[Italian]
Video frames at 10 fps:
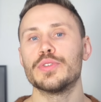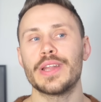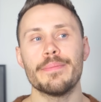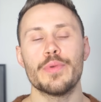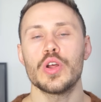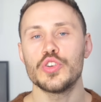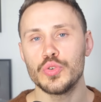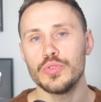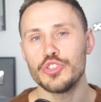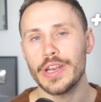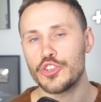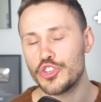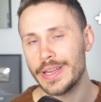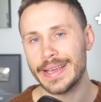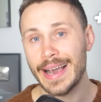potrebbero aggiungere
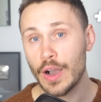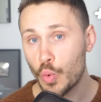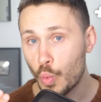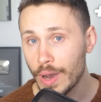circa